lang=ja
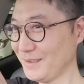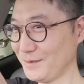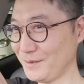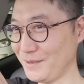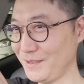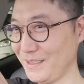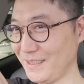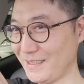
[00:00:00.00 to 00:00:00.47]

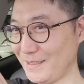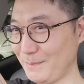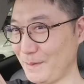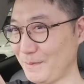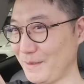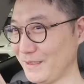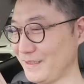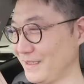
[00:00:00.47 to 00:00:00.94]
これで決
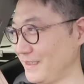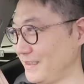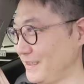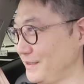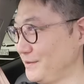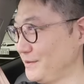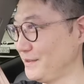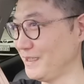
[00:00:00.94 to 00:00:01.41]
めましたっ
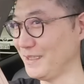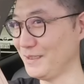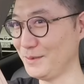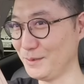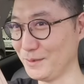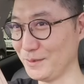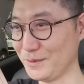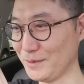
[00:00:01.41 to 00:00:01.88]
て言った
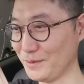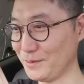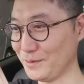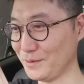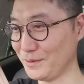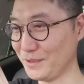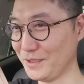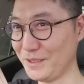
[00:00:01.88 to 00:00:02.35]
後、ちょっ
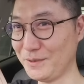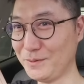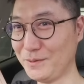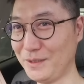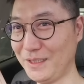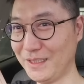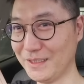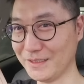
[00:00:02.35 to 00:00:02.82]
と昼
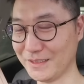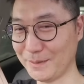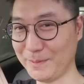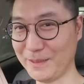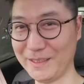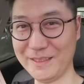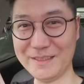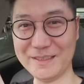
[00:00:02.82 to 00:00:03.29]
ご飯
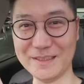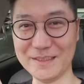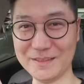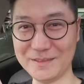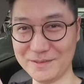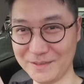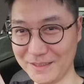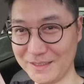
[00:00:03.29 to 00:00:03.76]
食べに行ったん
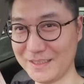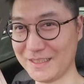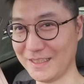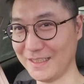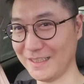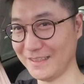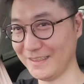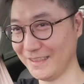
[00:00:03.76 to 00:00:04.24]
ですよね、時
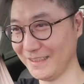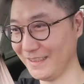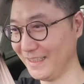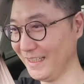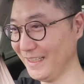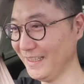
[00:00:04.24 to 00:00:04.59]
間があったんで。